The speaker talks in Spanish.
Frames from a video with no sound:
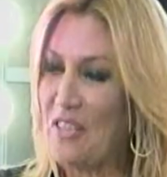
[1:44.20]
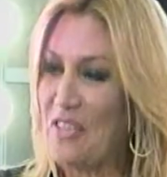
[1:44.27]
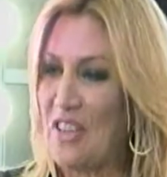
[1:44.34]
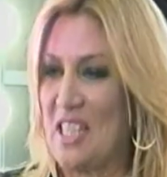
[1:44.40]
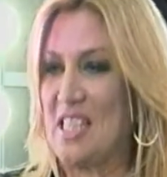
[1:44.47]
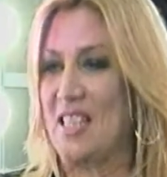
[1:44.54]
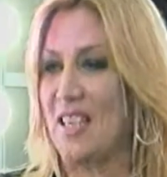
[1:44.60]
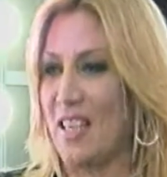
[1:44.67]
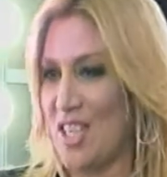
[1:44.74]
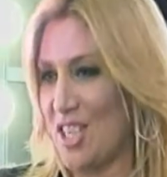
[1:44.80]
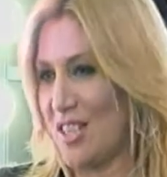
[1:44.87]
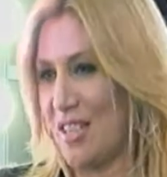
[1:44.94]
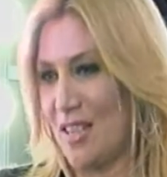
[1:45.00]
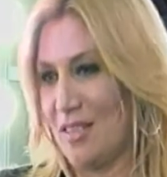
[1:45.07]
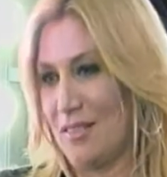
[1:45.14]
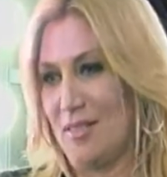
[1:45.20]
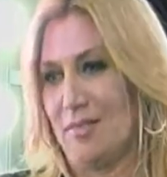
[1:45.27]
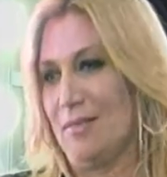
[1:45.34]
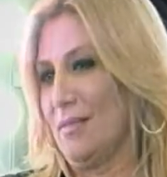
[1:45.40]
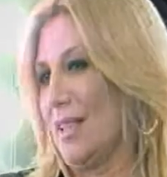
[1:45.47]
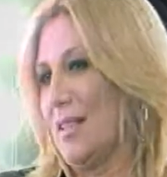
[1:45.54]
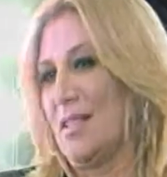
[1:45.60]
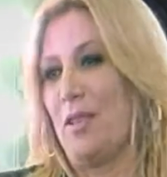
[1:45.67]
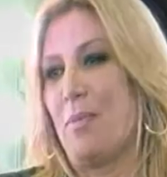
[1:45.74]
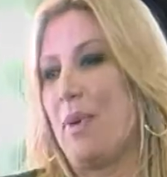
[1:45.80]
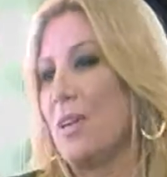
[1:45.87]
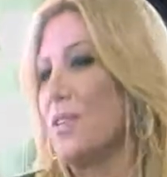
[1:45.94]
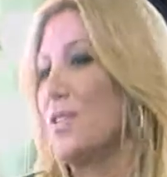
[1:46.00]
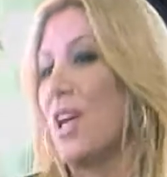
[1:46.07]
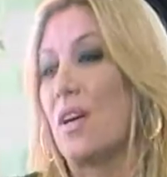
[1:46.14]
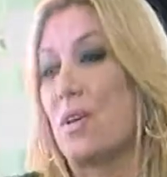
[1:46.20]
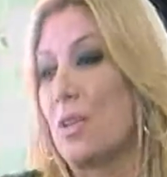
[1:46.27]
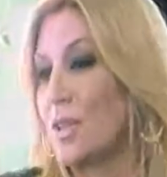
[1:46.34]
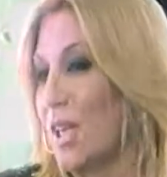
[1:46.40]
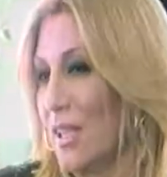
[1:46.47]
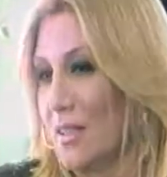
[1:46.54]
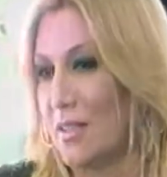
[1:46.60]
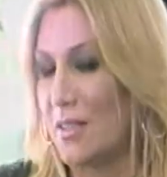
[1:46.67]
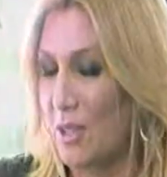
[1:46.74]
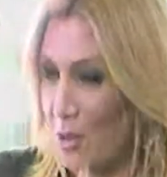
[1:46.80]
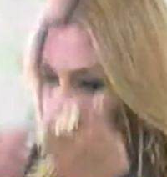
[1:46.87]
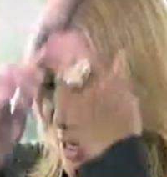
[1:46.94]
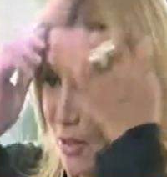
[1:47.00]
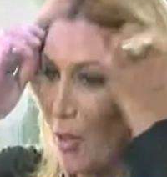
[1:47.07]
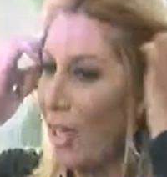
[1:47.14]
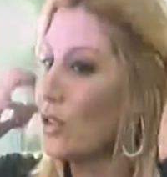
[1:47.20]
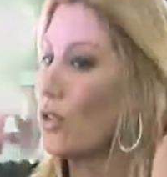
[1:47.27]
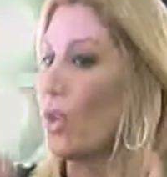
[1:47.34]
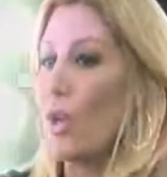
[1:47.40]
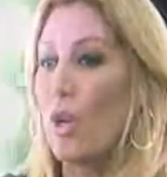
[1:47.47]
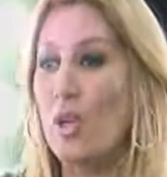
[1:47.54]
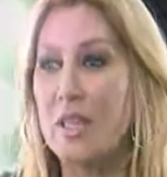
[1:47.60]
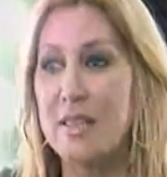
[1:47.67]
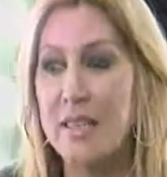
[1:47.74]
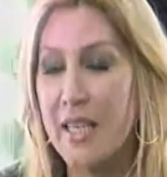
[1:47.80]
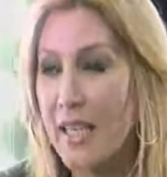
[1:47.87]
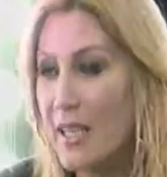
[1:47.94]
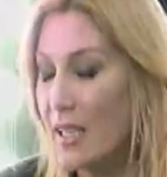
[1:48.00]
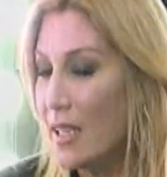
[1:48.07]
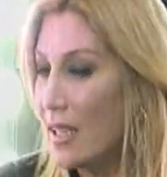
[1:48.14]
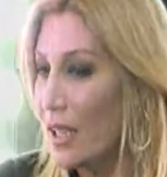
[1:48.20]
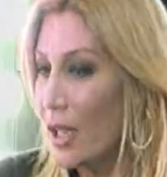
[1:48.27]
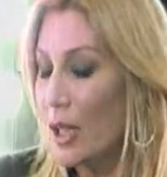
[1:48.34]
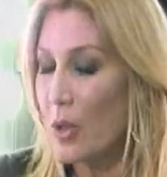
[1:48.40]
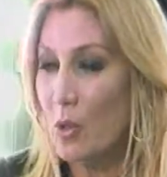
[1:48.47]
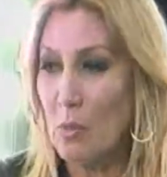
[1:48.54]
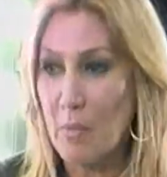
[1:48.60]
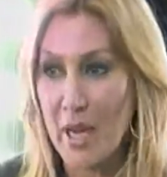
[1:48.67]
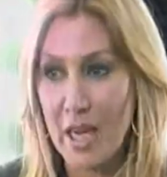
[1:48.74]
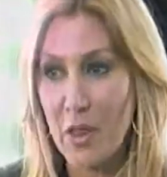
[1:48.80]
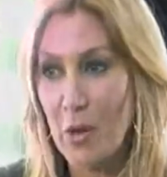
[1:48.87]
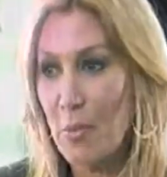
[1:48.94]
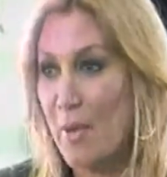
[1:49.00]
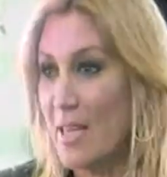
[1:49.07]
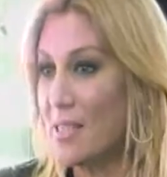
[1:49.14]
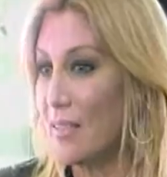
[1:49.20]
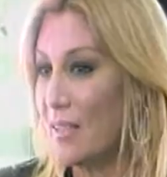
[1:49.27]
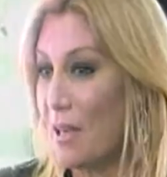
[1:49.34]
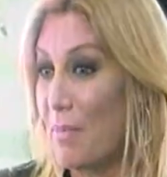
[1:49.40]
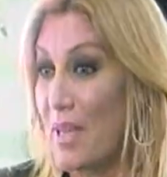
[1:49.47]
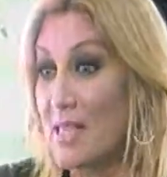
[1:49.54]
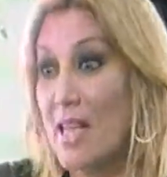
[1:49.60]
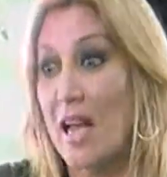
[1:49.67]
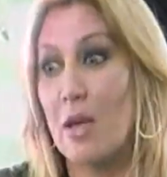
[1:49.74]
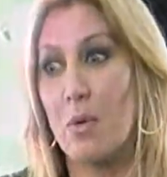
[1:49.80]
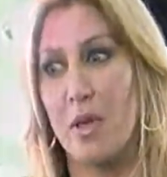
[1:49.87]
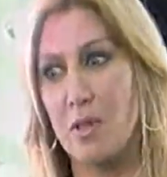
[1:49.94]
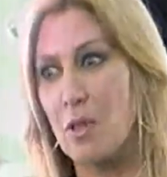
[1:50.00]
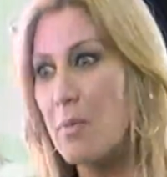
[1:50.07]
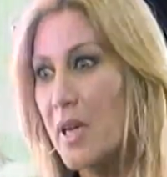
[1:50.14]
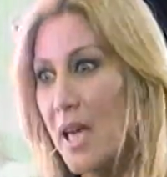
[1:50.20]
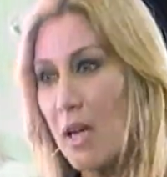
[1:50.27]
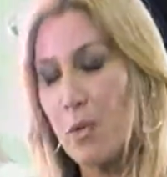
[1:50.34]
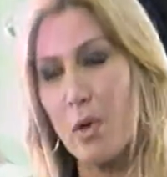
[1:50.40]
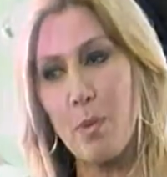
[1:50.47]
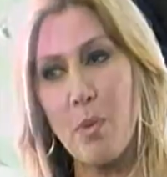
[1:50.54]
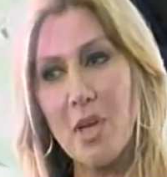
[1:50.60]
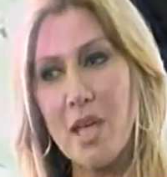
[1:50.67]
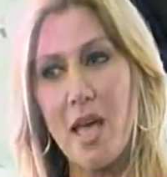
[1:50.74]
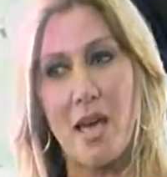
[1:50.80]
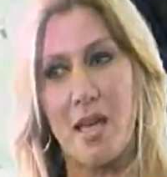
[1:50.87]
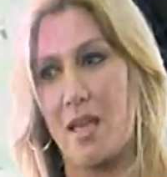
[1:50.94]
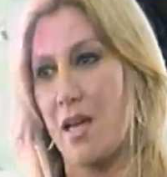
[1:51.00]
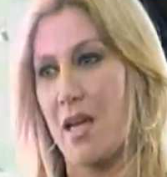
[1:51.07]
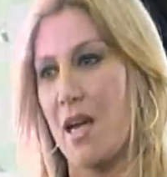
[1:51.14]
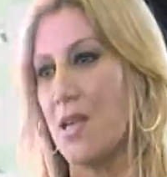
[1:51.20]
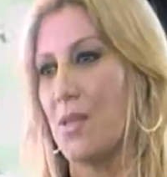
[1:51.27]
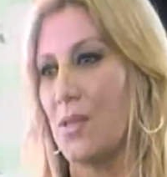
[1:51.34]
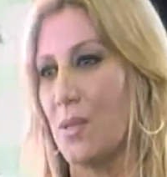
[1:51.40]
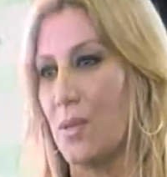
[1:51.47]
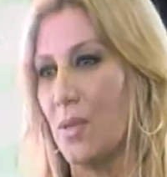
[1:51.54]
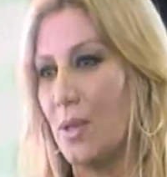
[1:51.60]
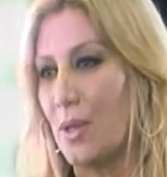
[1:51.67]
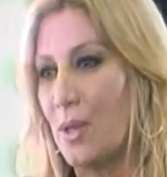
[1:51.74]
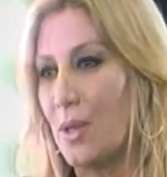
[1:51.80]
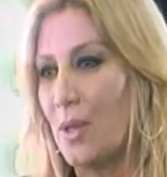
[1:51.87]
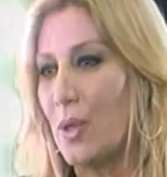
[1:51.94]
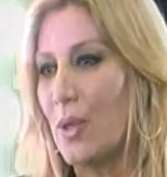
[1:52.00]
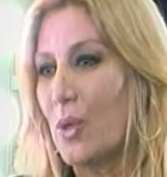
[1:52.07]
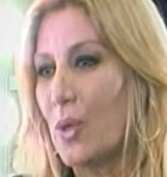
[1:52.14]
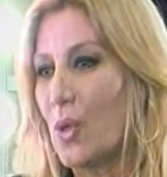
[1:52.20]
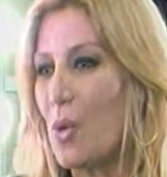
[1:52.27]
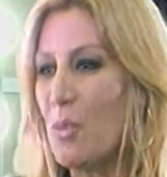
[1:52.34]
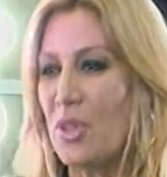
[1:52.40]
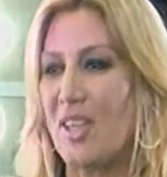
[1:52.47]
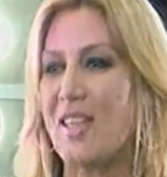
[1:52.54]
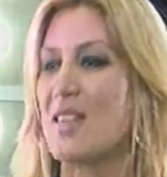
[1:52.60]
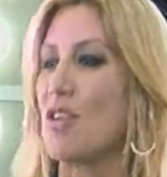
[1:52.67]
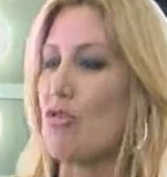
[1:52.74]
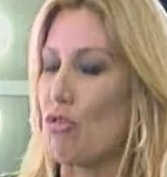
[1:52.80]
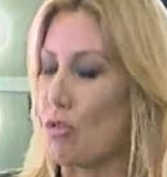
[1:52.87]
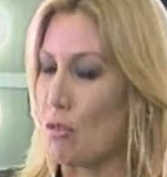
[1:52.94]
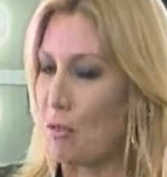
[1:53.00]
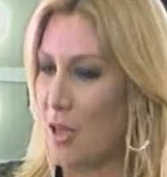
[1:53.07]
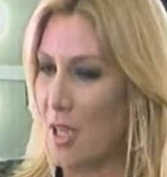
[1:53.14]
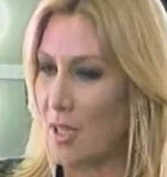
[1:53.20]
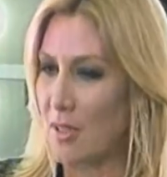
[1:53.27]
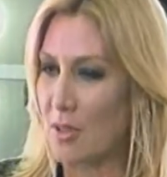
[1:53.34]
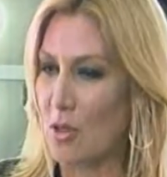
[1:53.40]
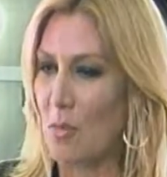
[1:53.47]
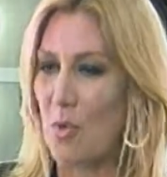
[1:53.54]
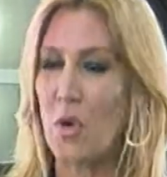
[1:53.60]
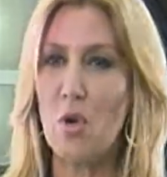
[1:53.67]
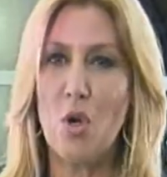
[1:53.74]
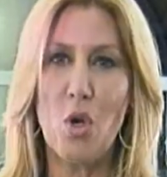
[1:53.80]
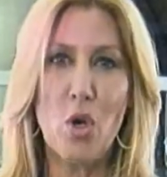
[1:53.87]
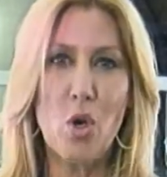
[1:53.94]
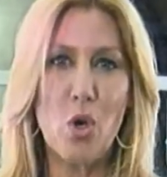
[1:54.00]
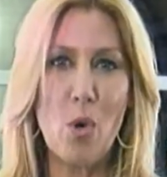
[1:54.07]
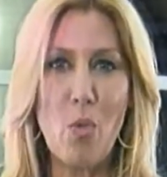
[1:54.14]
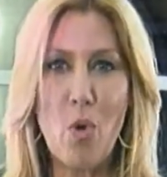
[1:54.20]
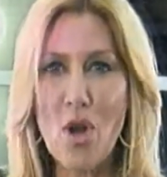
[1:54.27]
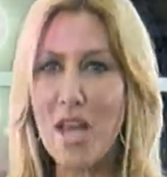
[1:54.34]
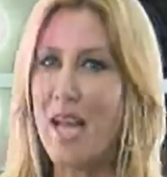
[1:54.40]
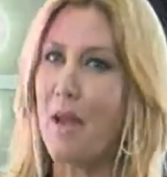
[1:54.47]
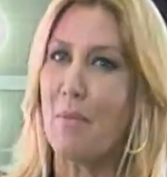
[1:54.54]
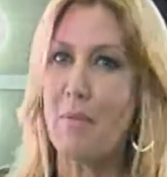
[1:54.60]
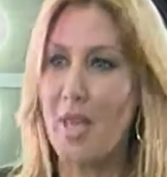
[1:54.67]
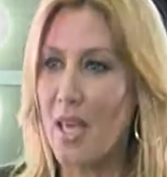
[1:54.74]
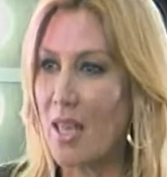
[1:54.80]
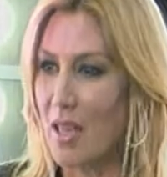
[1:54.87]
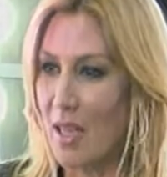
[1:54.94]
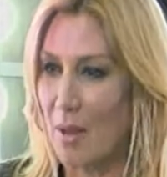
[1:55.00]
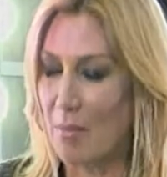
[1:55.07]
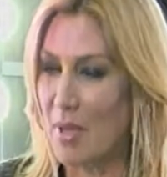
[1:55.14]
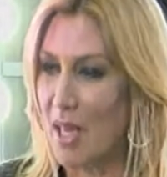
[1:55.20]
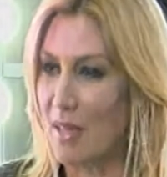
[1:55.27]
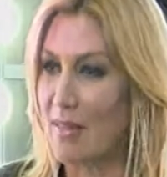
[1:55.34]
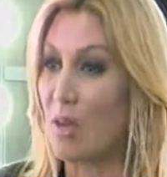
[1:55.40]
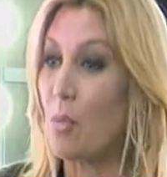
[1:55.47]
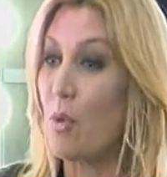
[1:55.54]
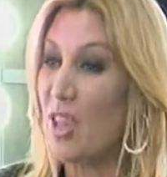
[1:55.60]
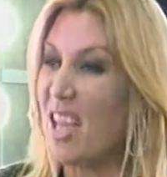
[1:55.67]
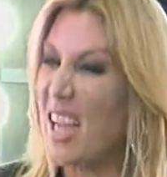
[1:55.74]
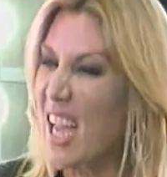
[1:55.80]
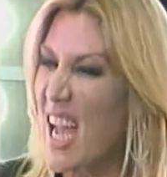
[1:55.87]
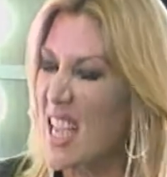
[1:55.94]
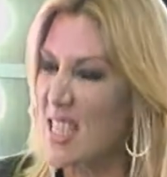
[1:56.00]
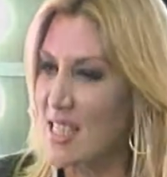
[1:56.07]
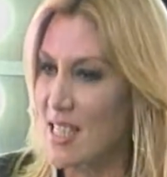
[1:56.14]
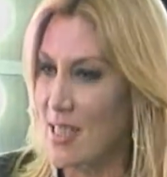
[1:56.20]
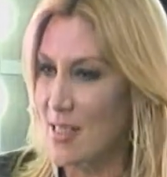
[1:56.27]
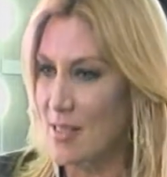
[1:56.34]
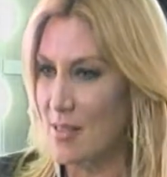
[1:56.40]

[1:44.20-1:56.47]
física, ya tengo. El ser humano se agota. El ser humano da todo lo que tiene, mm. un mes, dos meses, tres meses, al cuarto mes, al cuerpo hay que darle descanso. Es muy cierto. ¿Cómo te desenchufas? ¿Cómo, ¿Cómo, cambias de ambiente? ¿Cómo descansas?